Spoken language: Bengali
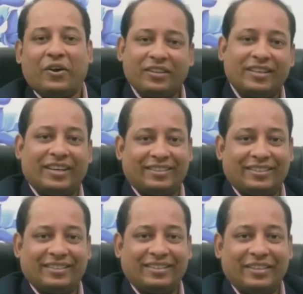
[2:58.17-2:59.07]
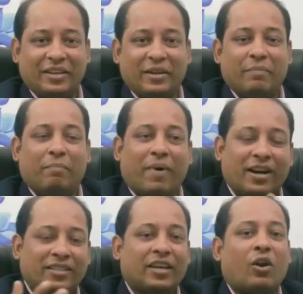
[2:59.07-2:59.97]
অর্থাৎ
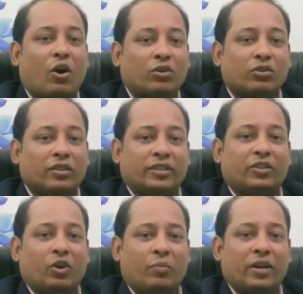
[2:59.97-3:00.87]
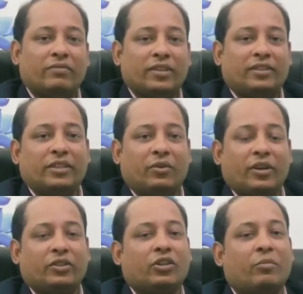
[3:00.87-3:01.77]
বাজার অর্থনীতির ওপরে ভিত্তি
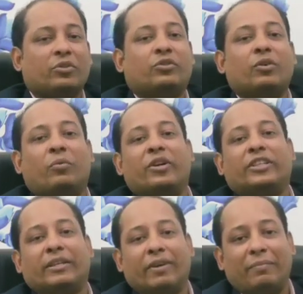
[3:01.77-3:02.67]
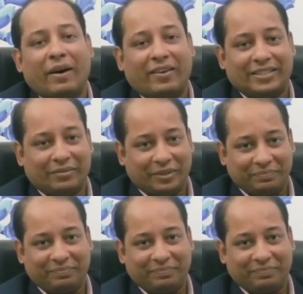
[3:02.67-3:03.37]
করে সমস্ত পরিষেবা পাওয়া যাবে